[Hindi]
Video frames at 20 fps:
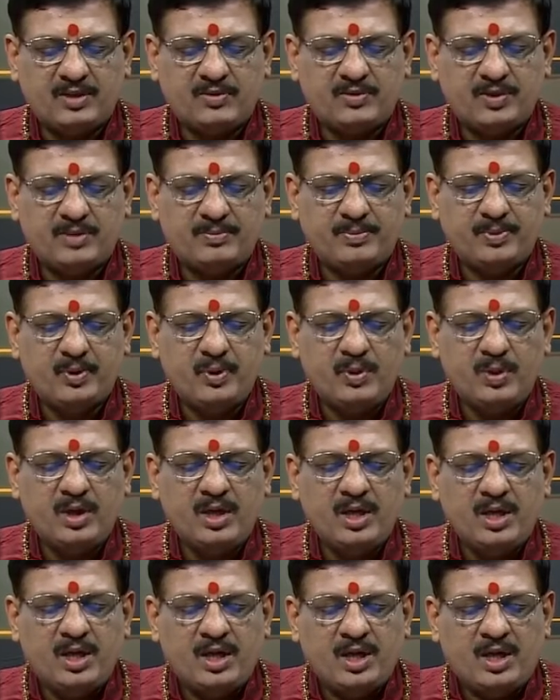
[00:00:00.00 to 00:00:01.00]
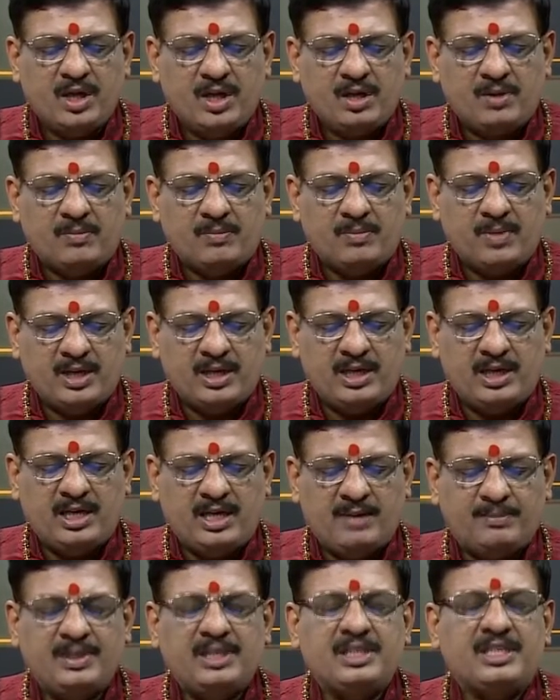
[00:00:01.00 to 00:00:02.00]
हूँ आपको मंगल
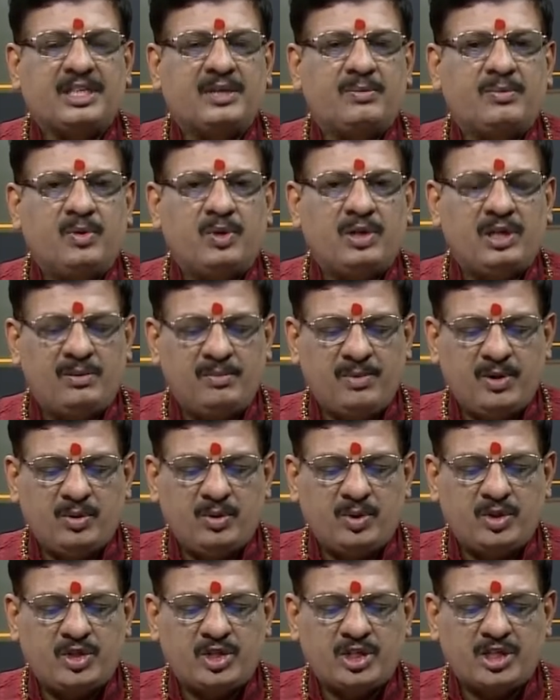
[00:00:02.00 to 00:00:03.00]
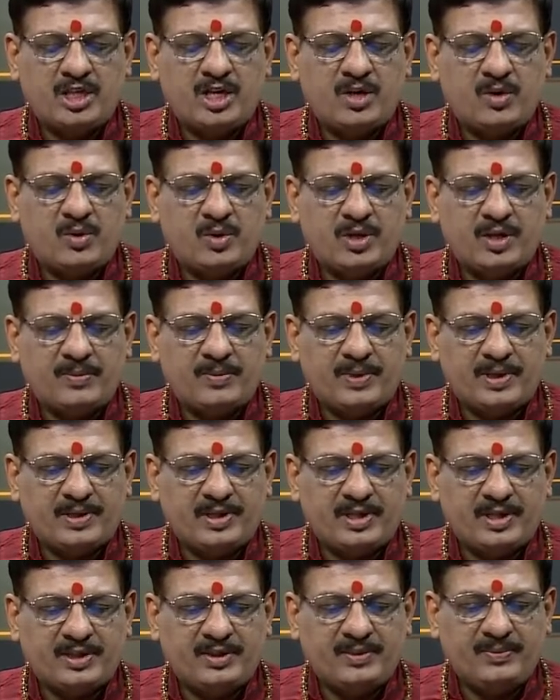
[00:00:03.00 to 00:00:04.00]
आपकी जन्म कुंडली में उच्च का होकर
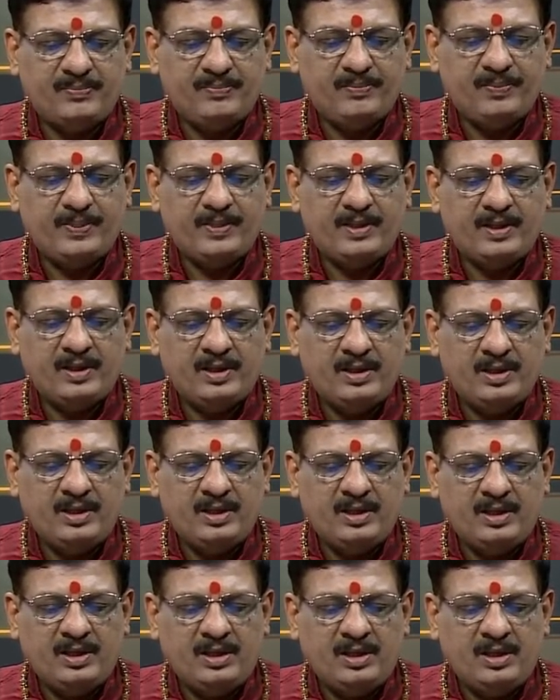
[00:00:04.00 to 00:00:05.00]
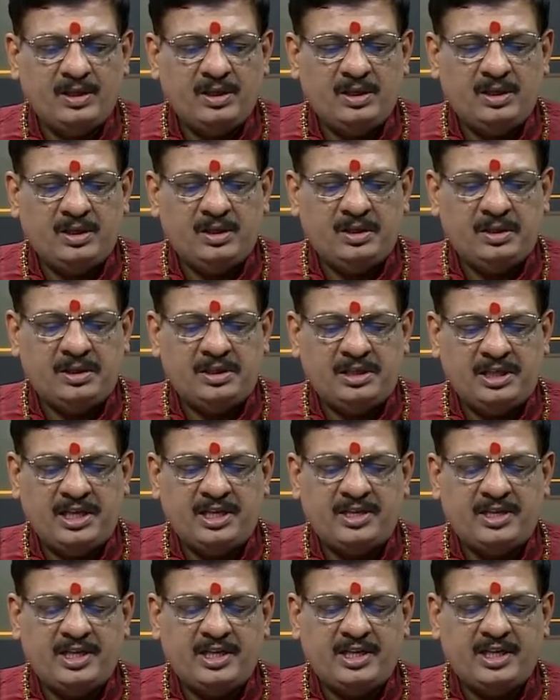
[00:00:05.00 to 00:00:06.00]
बैठा है ये
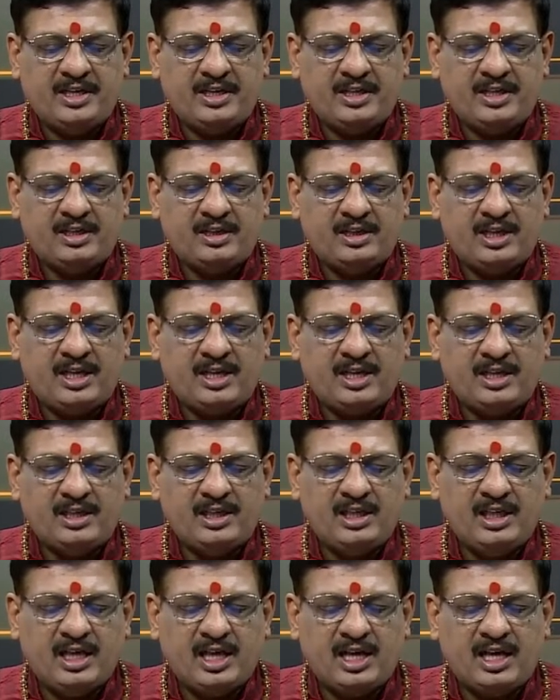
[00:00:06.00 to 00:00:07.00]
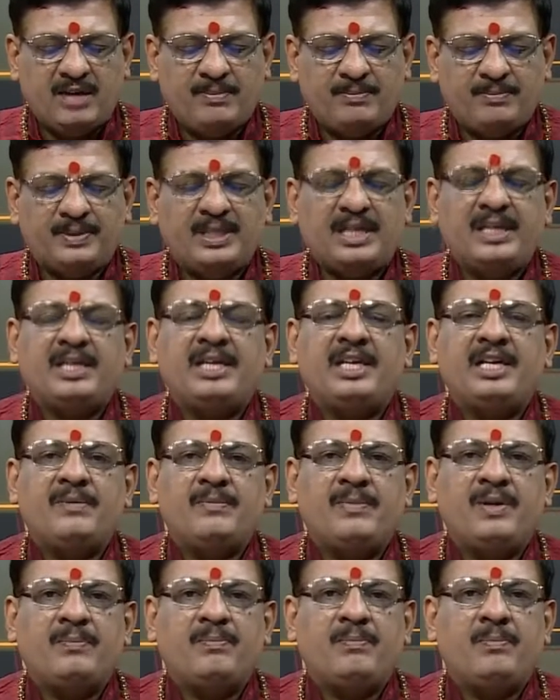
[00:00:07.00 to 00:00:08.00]
इंडिकेट करता है कि आप करियर
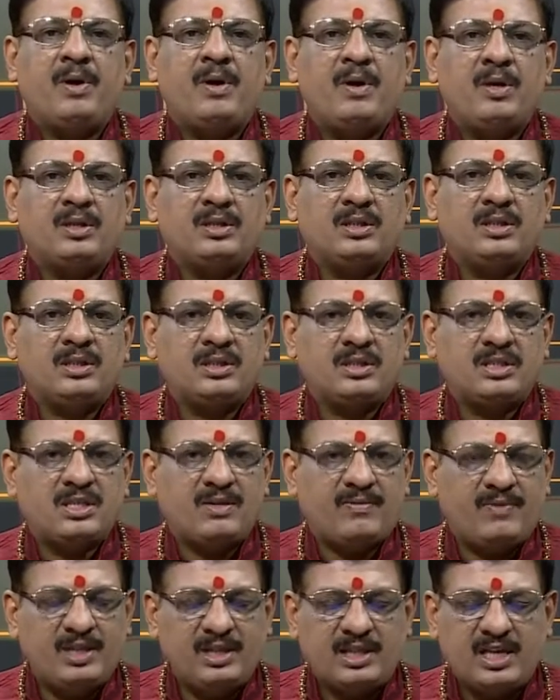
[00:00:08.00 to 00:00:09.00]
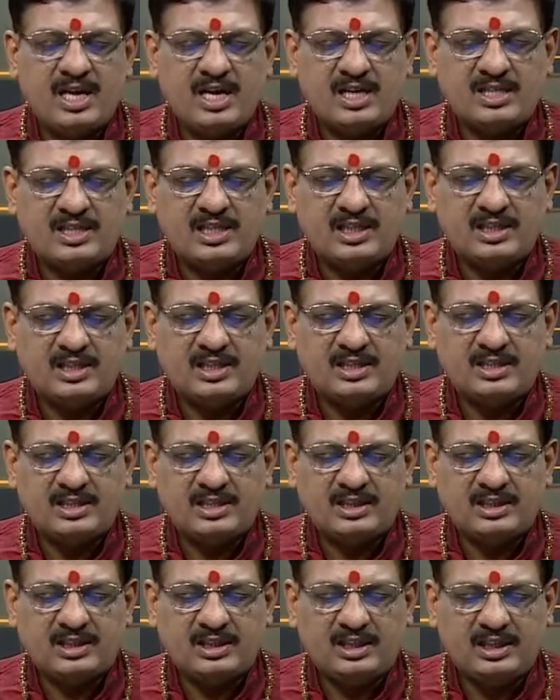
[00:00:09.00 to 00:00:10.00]
में बहुत सफलता हासिल कर
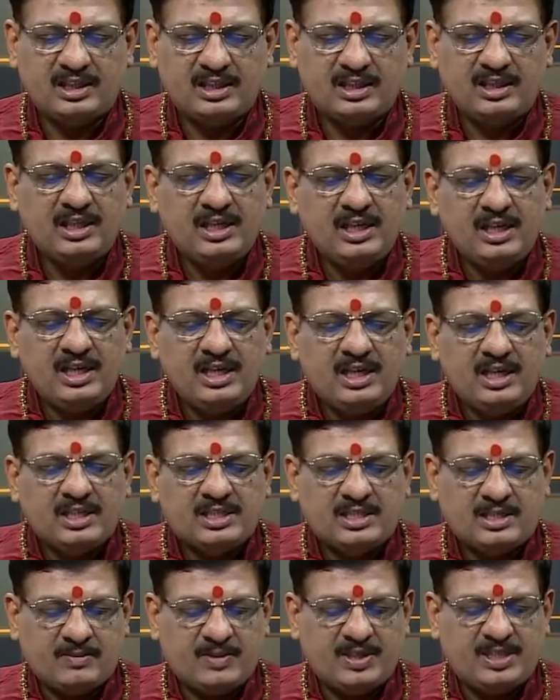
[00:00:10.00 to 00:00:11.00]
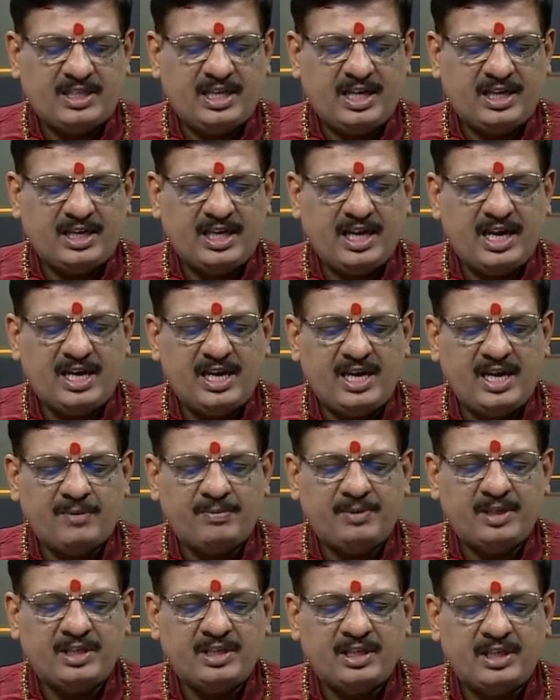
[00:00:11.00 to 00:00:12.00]
सकती हैं समस्या क्या है
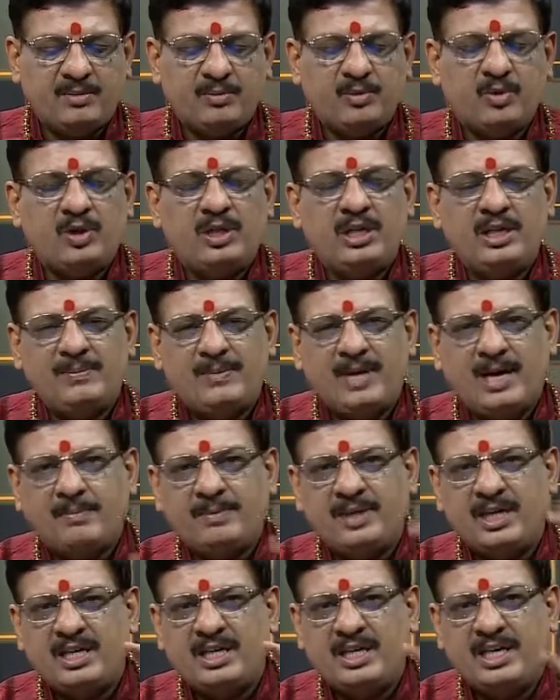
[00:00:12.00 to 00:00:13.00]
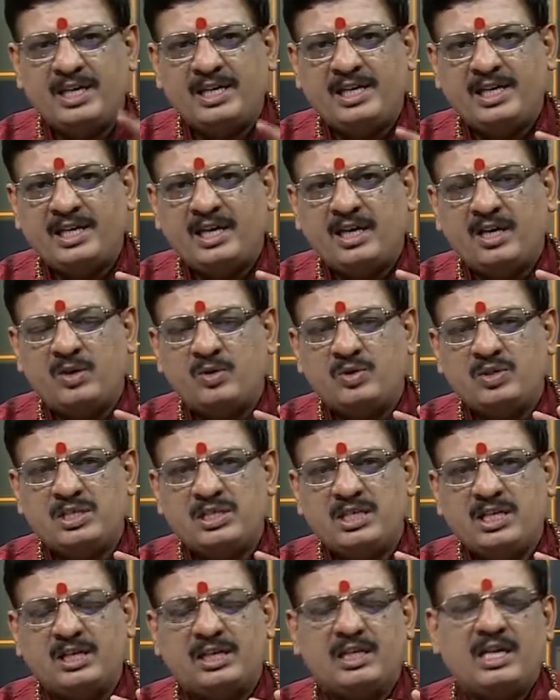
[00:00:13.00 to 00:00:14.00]
आपकी जन्म कुंडली में आपकी कैरियर हाउस
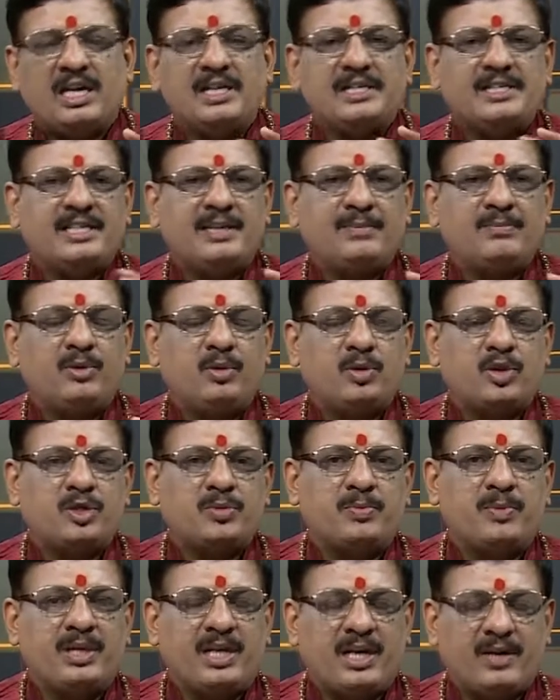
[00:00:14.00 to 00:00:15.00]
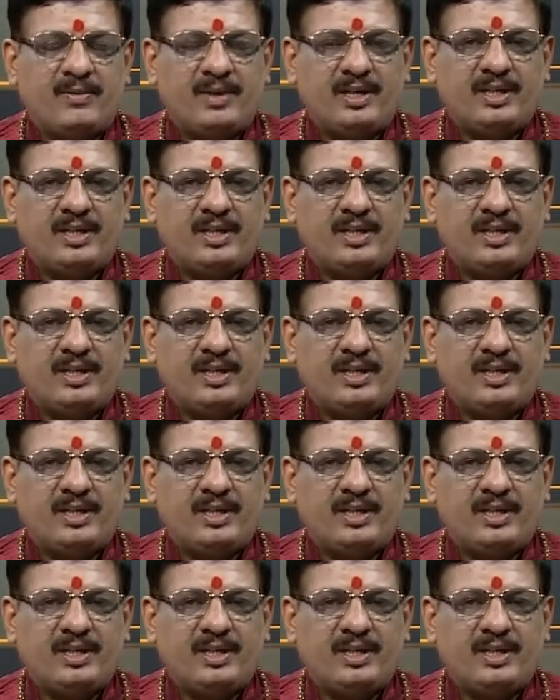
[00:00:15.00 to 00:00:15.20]
से कालसब दोष बना हुआ